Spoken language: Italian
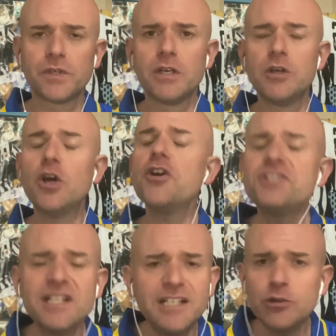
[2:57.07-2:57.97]
non ho
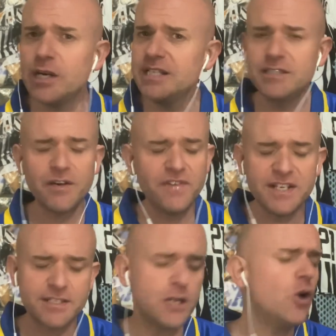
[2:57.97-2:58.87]
sentito le
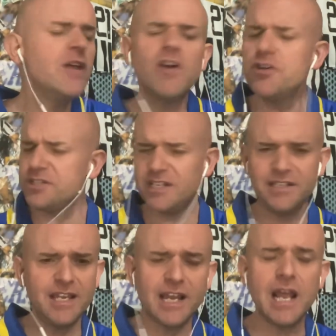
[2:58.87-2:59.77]
interviste, non le voglio
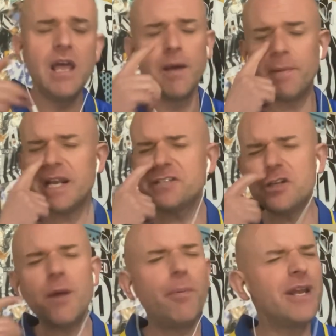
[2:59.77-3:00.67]
sentire, perché
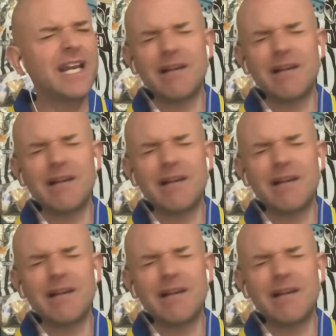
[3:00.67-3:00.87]
sennò poi,